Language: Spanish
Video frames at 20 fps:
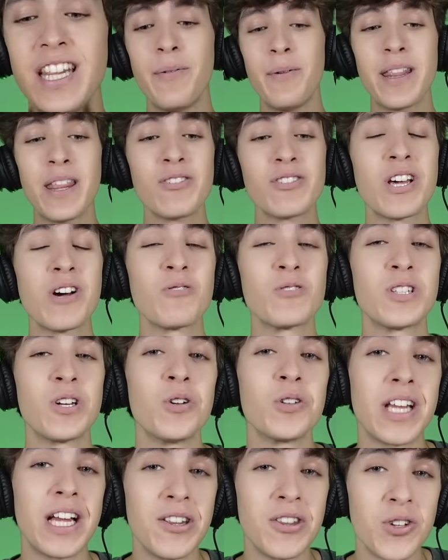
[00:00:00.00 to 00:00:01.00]
de verdad os ha
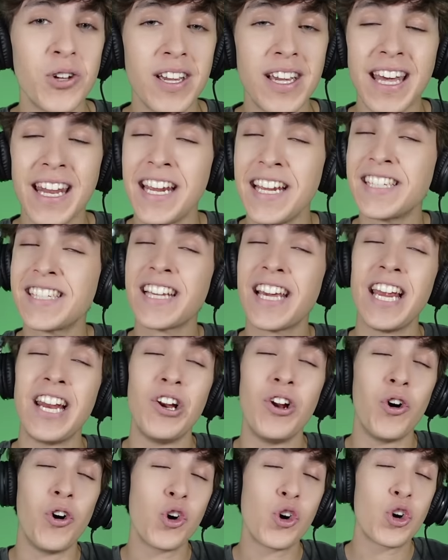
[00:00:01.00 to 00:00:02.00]
gustado tanto y queréis que
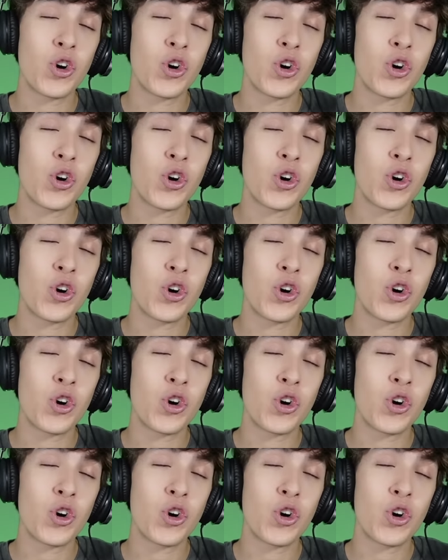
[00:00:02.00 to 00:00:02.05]
lo